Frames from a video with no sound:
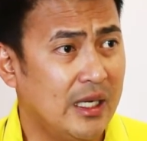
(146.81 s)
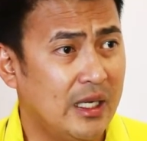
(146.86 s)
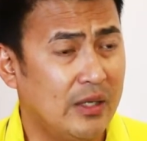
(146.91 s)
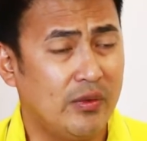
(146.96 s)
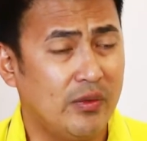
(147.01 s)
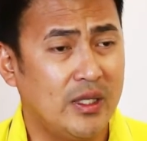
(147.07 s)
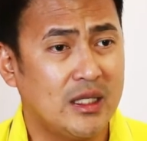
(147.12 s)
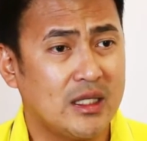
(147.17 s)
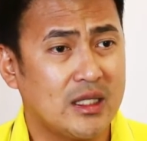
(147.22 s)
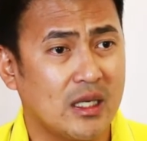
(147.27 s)

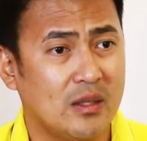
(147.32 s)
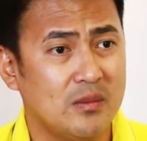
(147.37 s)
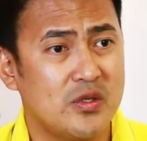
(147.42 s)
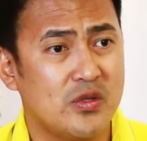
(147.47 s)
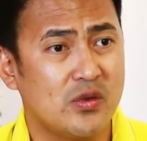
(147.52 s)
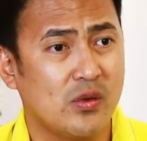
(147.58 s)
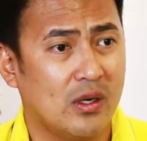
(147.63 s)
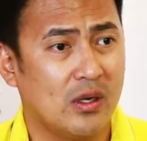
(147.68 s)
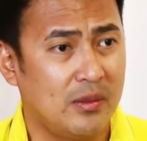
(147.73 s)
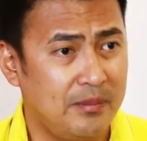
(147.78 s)
And when it
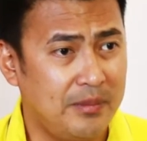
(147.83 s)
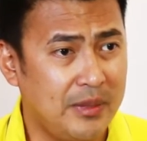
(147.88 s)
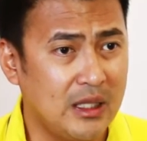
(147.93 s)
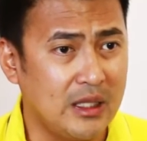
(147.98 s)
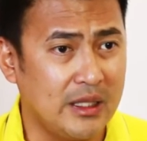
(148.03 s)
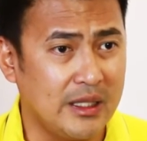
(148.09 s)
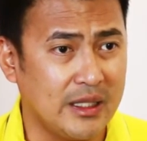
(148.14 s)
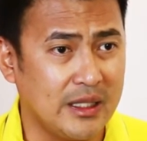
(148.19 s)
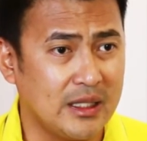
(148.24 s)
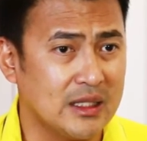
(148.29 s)
comes to our
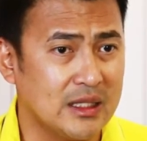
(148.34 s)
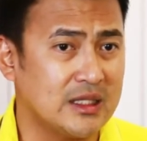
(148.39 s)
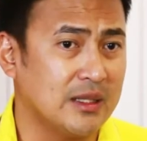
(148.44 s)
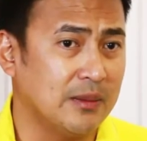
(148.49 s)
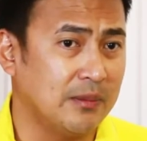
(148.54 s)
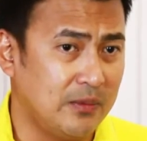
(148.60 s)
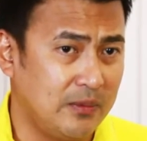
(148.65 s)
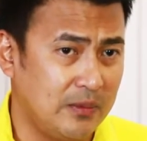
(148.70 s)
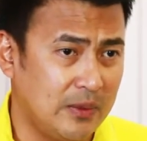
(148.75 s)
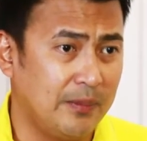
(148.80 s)
building,
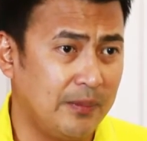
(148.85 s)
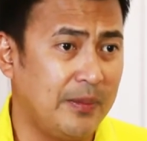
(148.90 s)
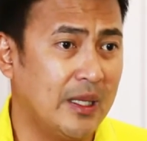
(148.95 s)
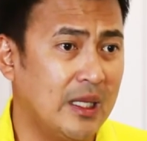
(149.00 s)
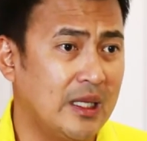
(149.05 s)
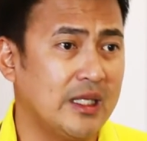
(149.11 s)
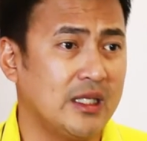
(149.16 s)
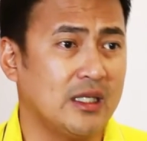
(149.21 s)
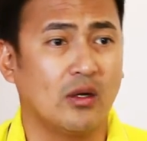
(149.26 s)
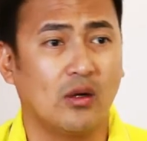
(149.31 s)
that's a, the
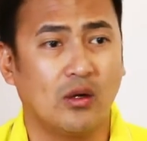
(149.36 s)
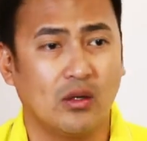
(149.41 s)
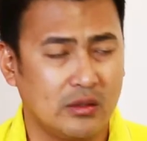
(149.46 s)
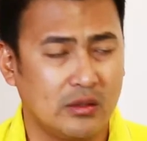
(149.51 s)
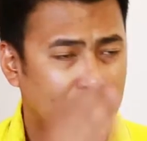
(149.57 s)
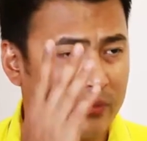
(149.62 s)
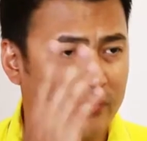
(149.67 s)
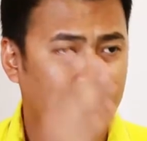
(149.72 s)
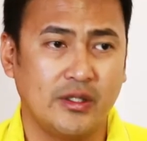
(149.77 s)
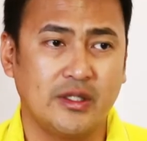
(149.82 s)
building, the
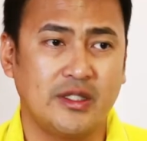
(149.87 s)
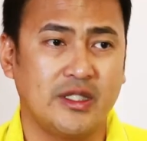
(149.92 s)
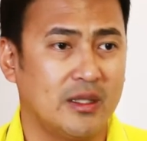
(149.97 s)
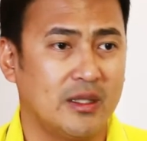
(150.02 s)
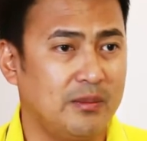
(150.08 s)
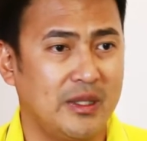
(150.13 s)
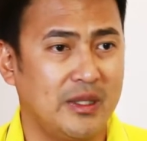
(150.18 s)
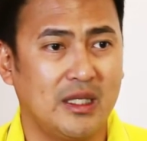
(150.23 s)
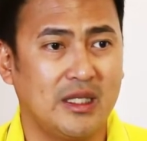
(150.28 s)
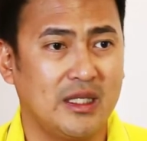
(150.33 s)

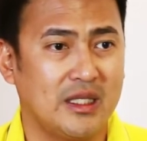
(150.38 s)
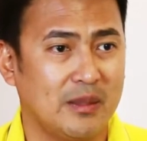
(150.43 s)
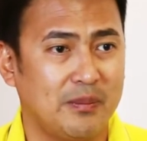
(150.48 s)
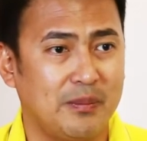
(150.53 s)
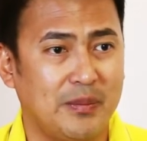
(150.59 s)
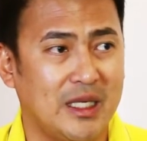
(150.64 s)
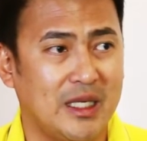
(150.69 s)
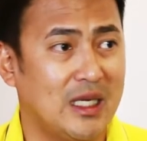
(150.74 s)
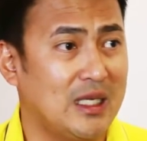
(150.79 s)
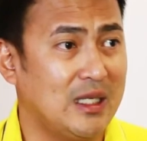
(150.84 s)
controversial building na
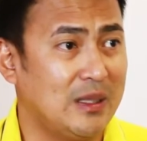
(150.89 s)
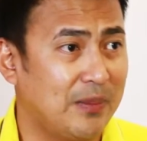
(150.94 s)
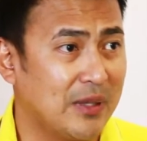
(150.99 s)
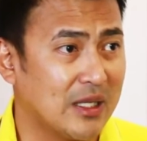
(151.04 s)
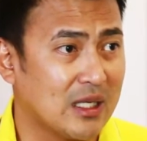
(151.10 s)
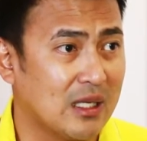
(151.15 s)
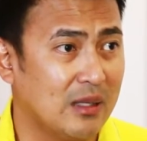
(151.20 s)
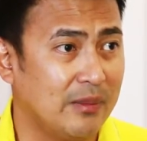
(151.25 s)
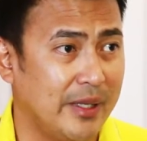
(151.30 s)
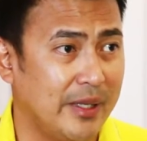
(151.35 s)

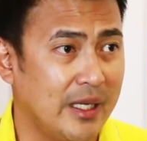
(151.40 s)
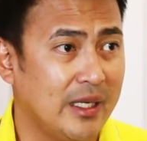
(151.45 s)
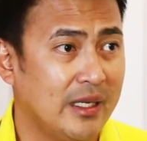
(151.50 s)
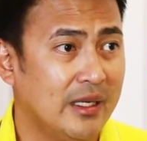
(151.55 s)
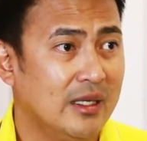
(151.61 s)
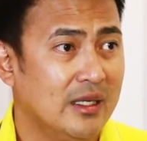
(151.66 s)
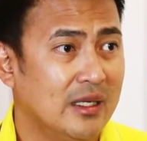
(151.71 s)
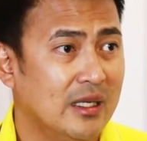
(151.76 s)
pinalipat kami.